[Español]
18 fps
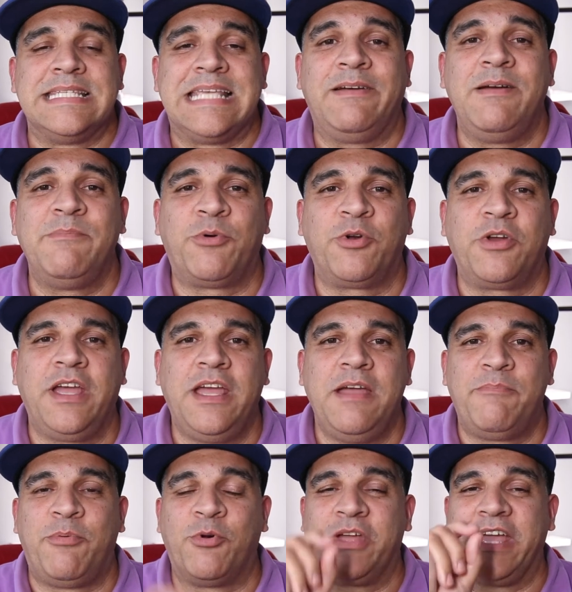¿Saben por
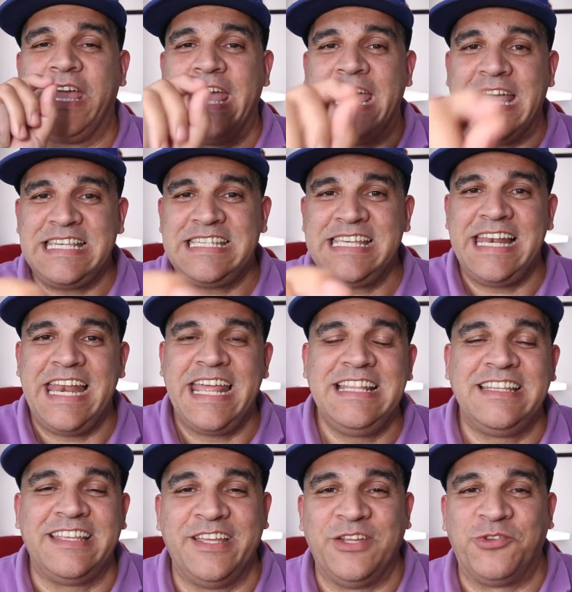qué? Porque ese
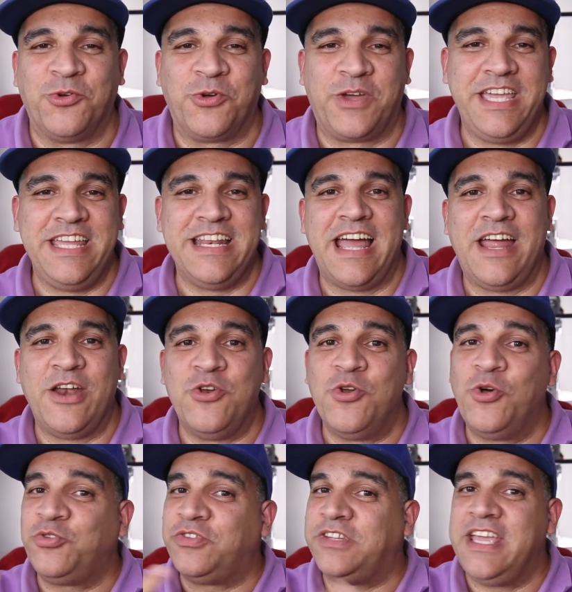lente de toquina
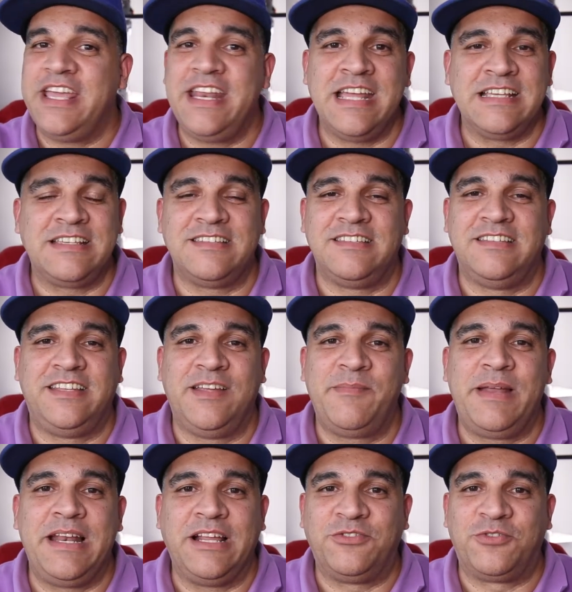no tiene ese
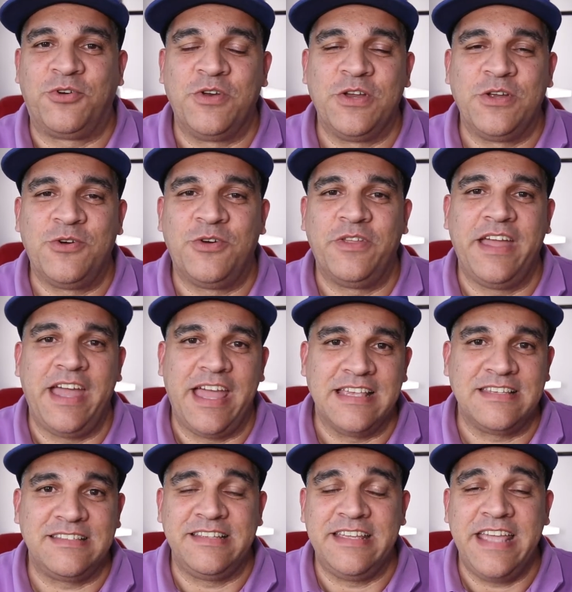sistema electrónico de
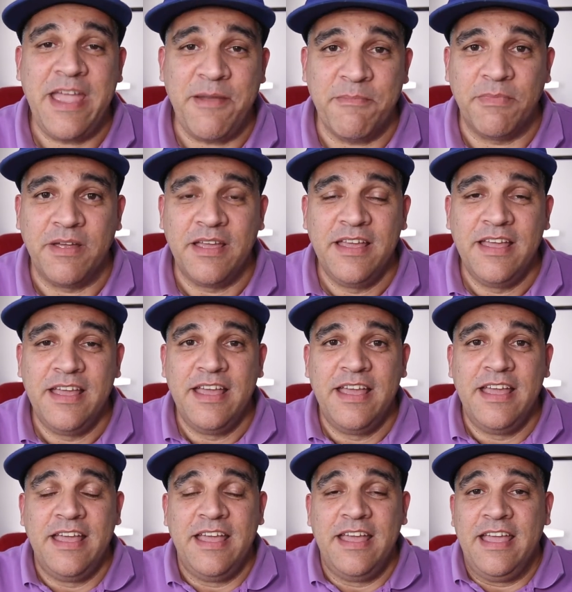STM.
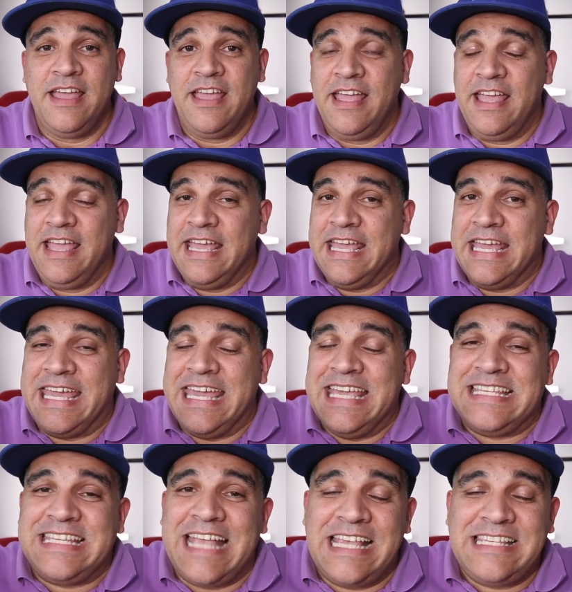
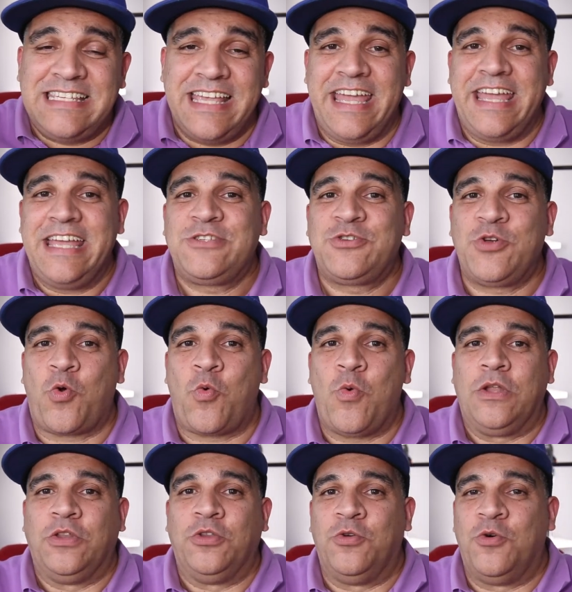Quizás eso
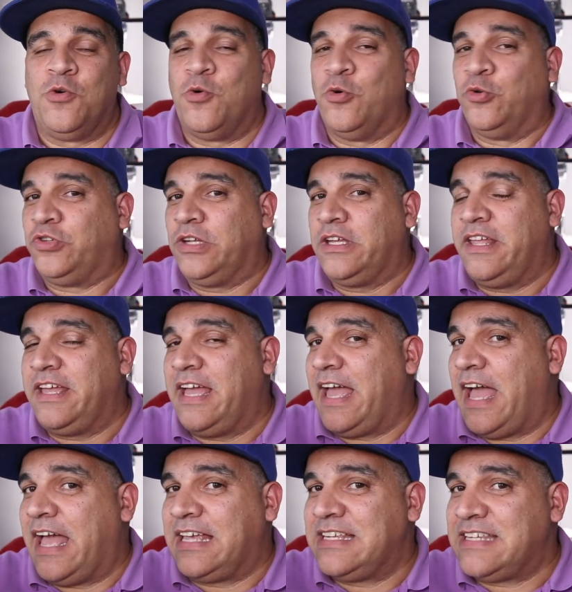cuando ustedes
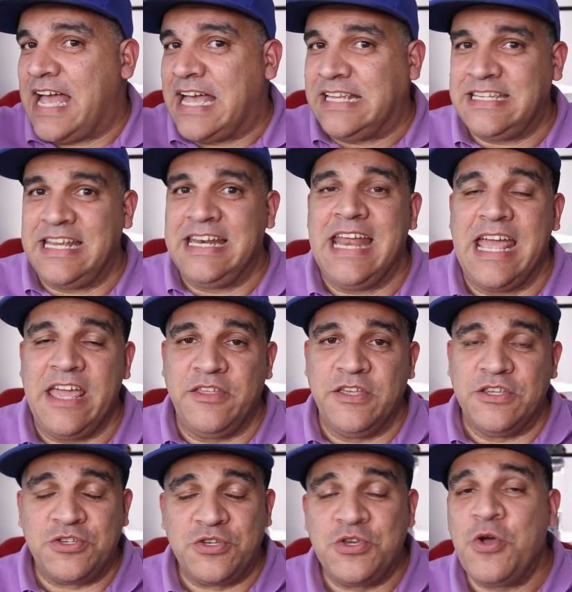hacen la
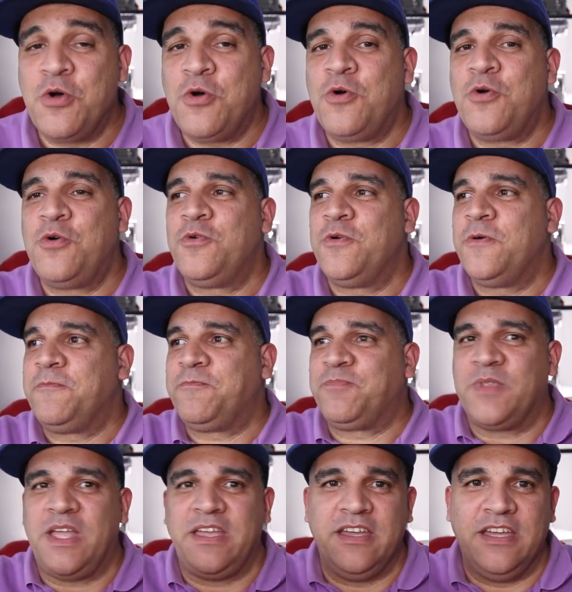
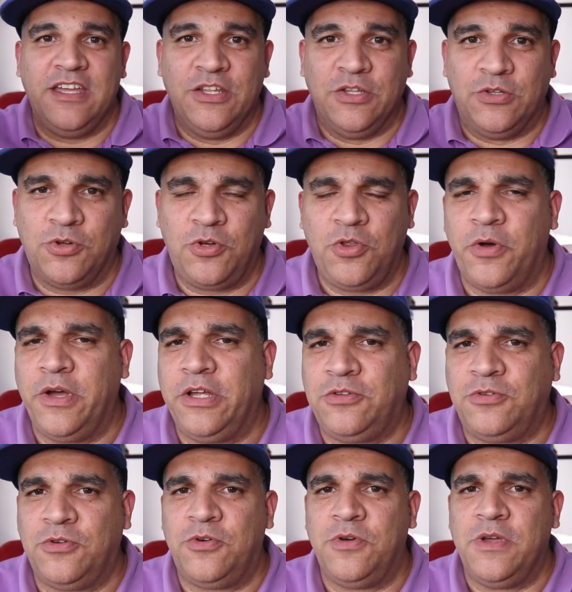edición y todo
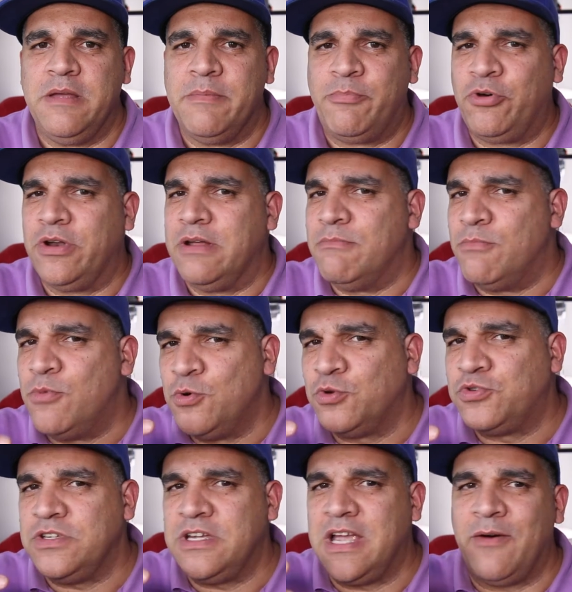esto y ponen
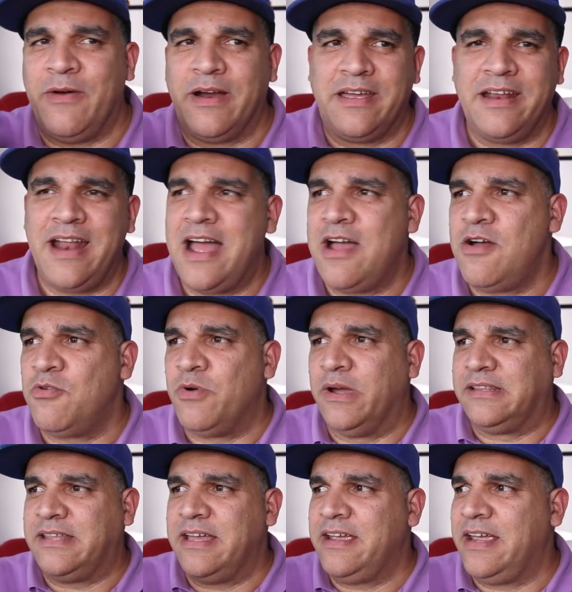música, background o
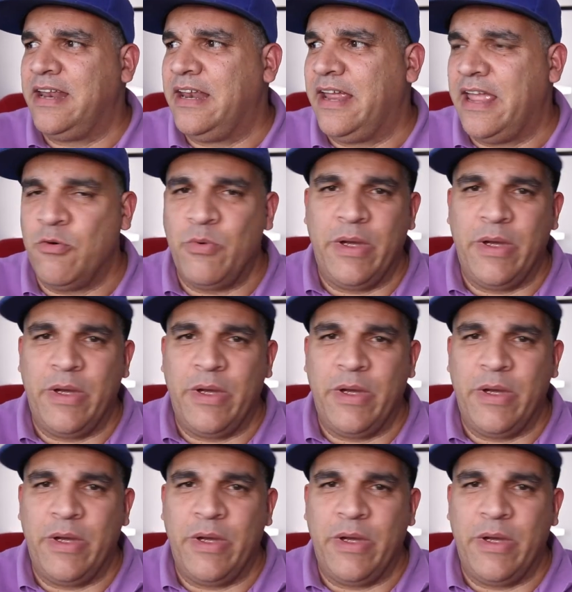están en,